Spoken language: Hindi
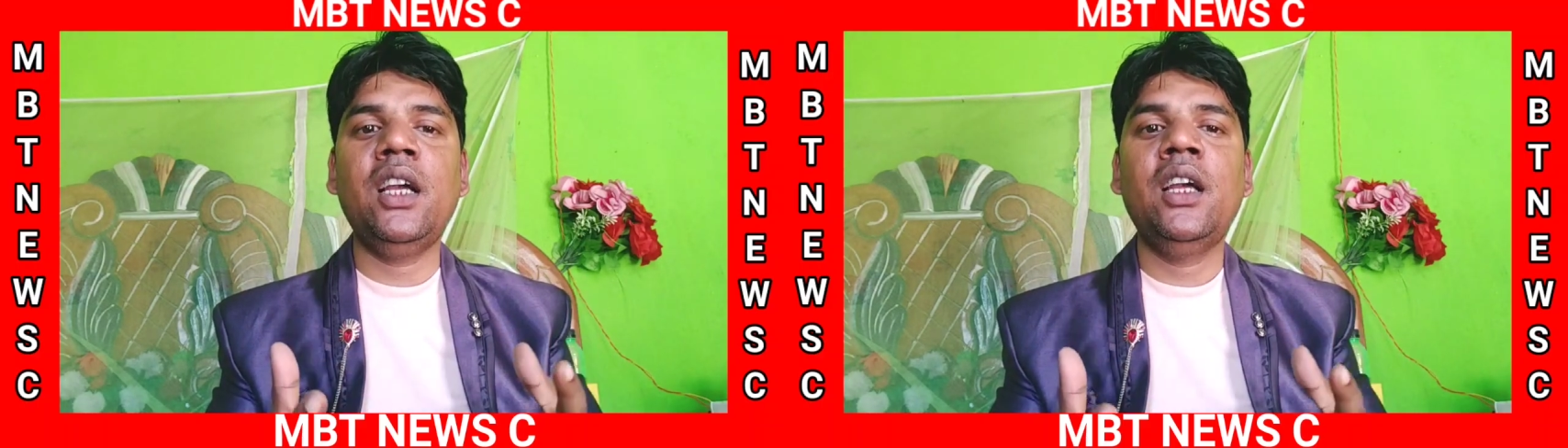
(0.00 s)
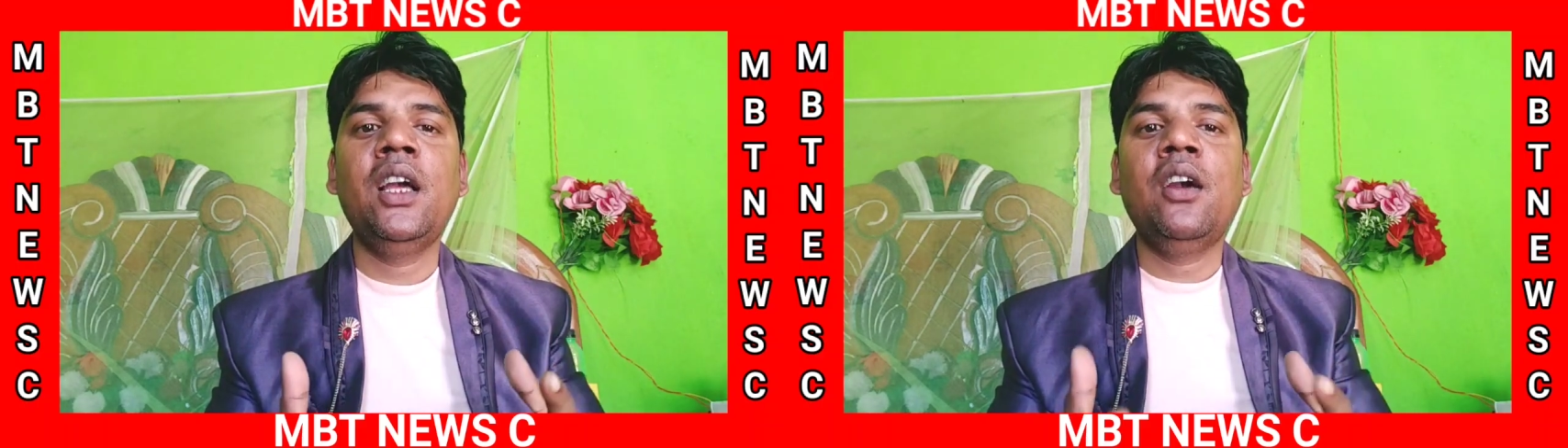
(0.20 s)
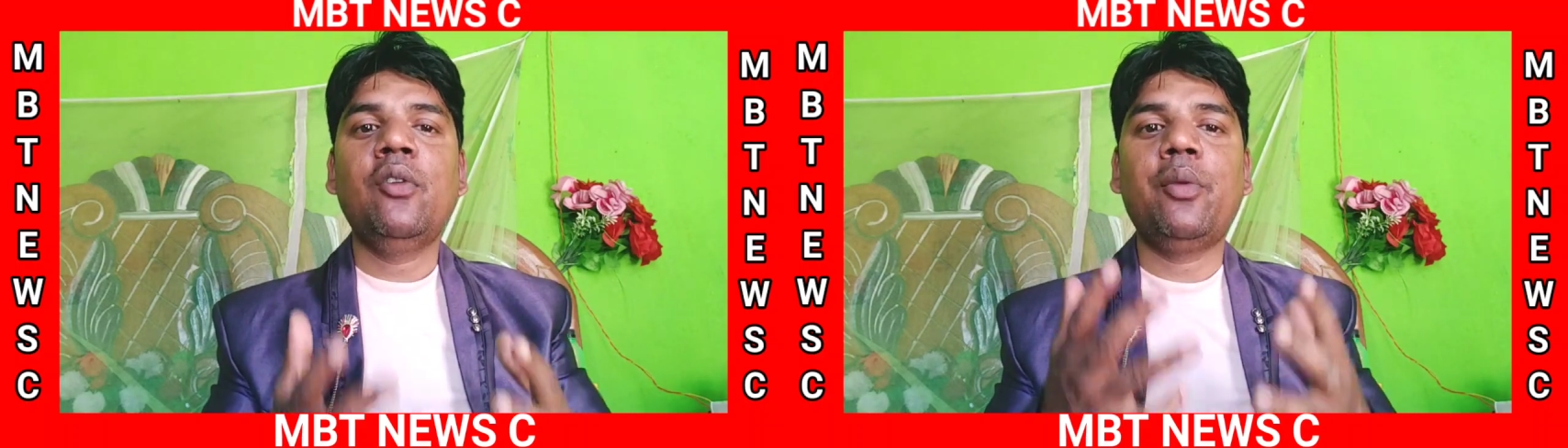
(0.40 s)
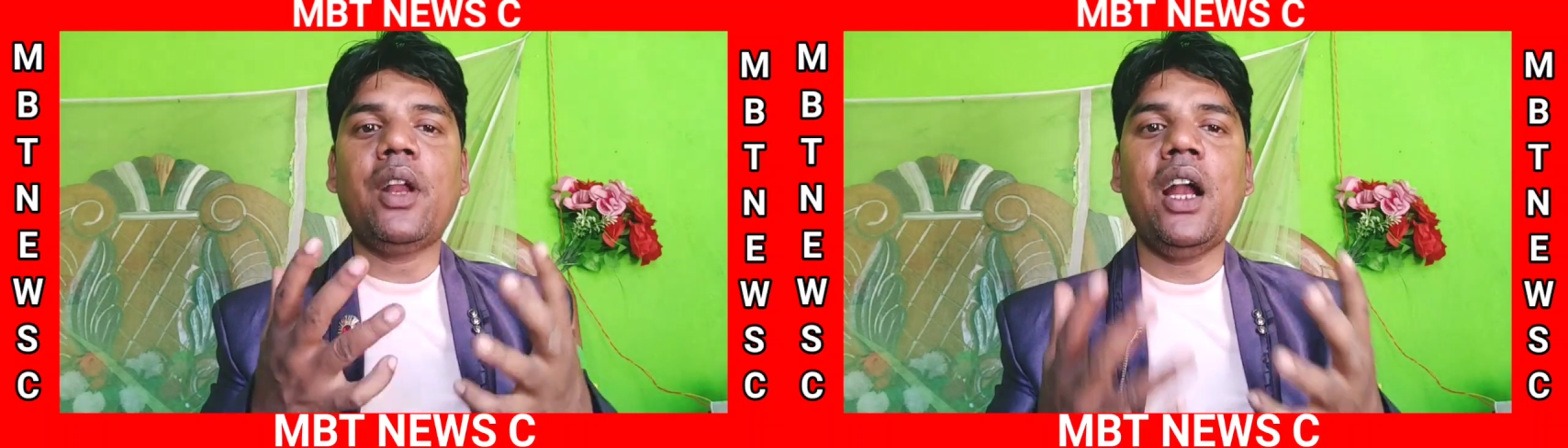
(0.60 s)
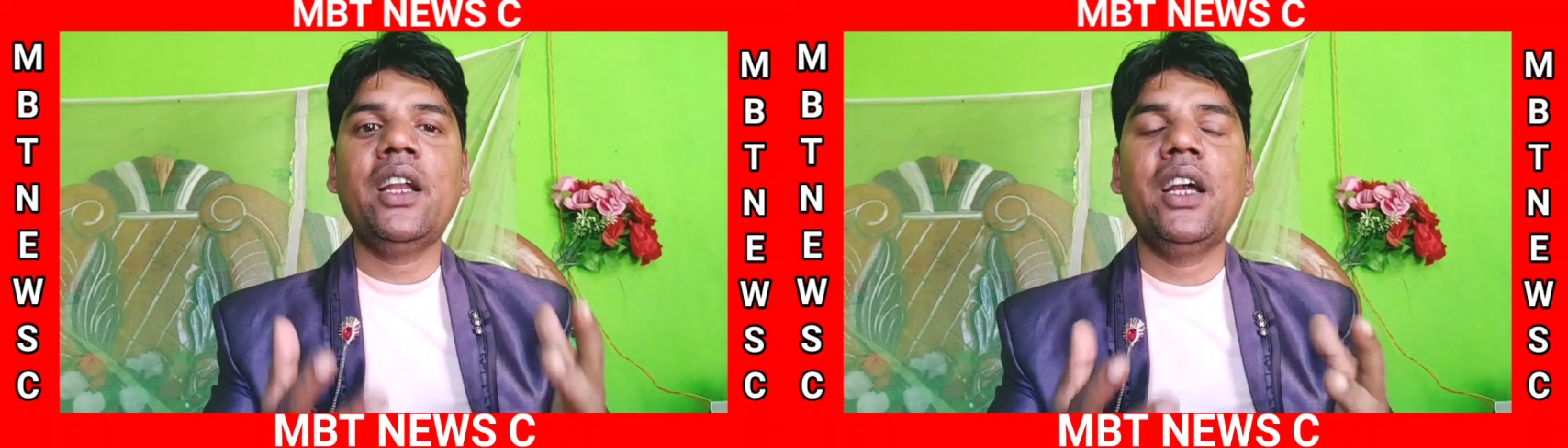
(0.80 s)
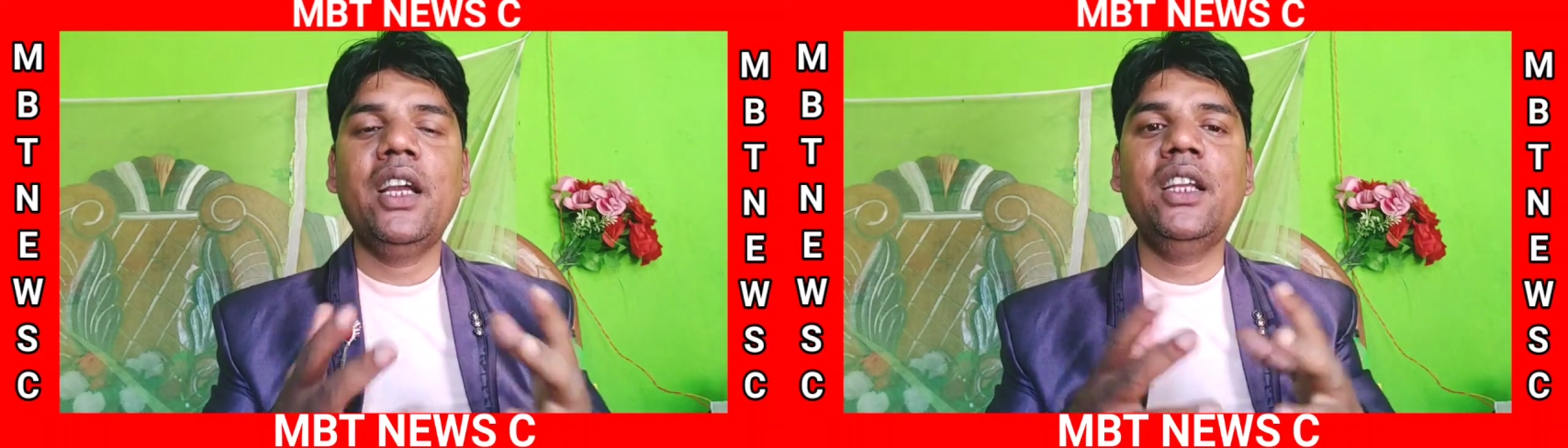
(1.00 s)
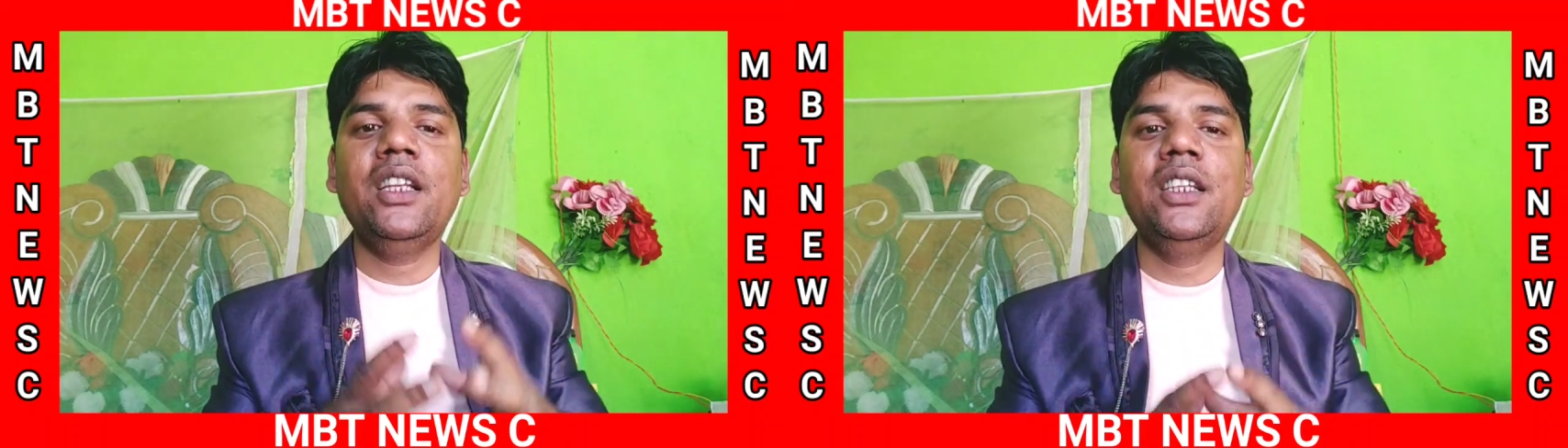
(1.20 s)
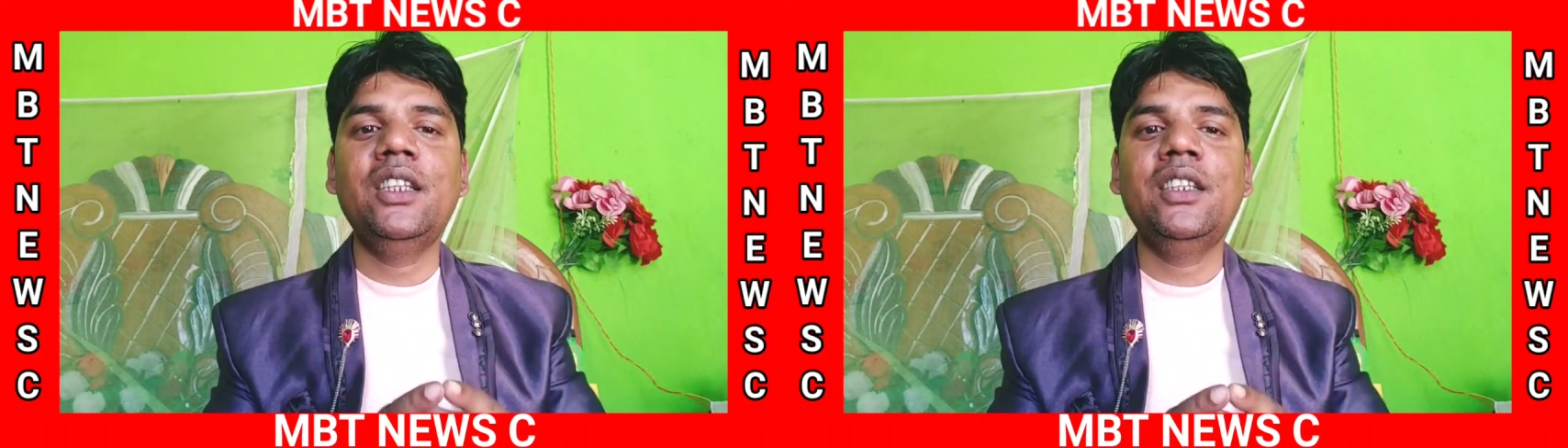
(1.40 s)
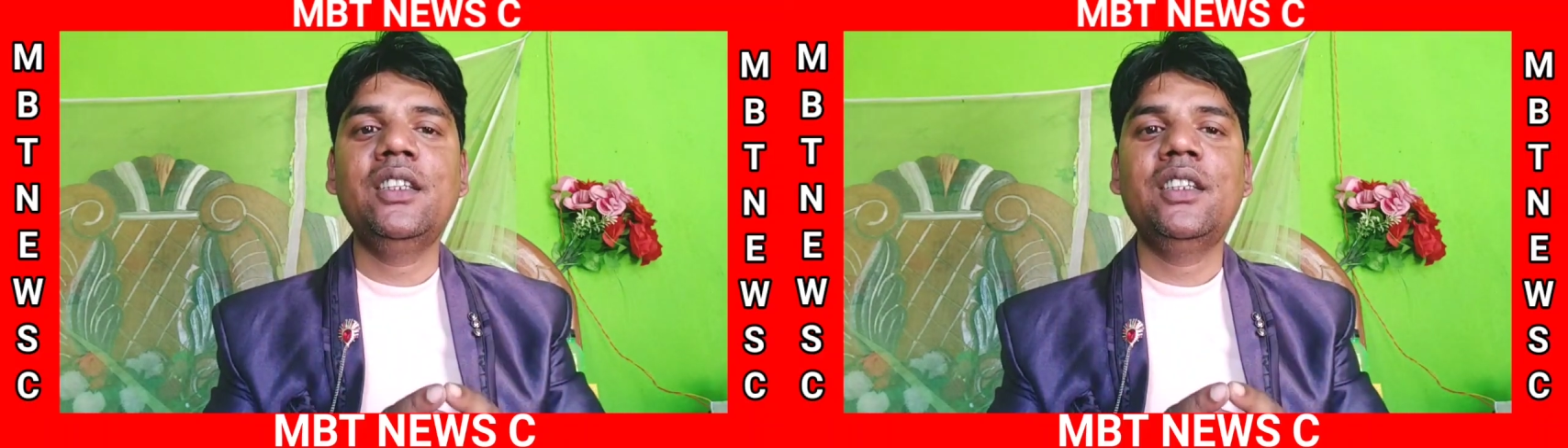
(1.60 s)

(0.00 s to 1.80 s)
आया फ्रॉड है नहीं